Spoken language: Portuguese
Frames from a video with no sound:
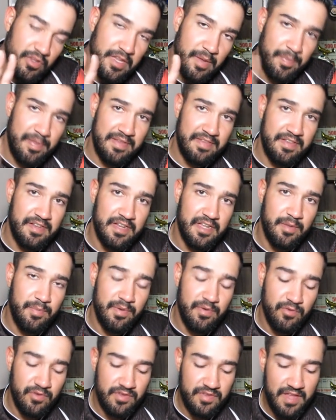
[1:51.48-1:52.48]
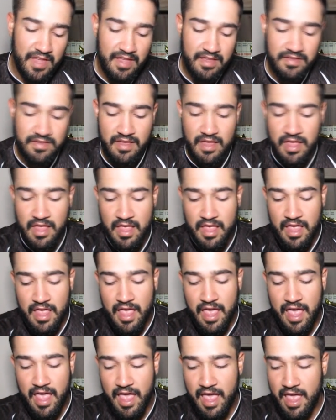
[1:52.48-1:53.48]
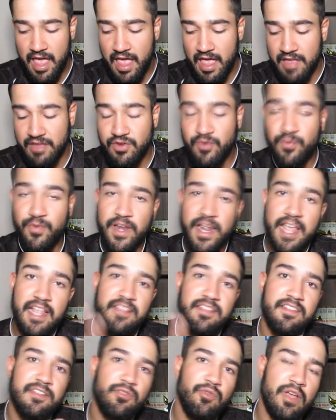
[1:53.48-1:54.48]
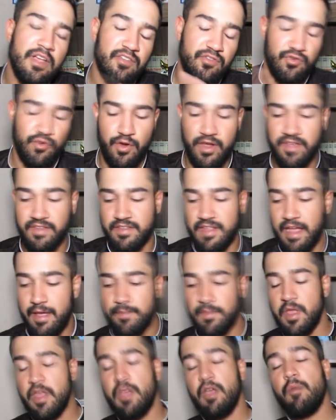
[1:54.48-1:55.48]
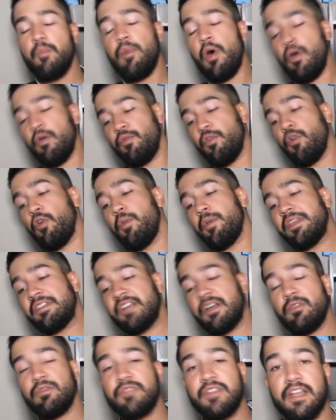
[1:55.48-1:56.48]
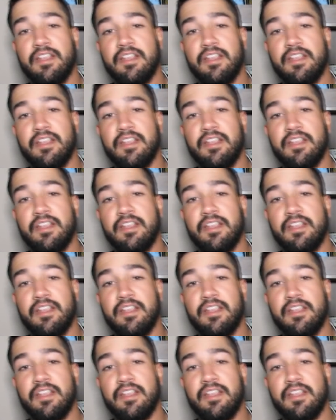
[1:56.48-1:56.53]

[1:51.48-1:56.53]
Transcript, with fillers: vou estar tá passando aqui para vocês é, diferentes situações, né? Bom, vou começar com o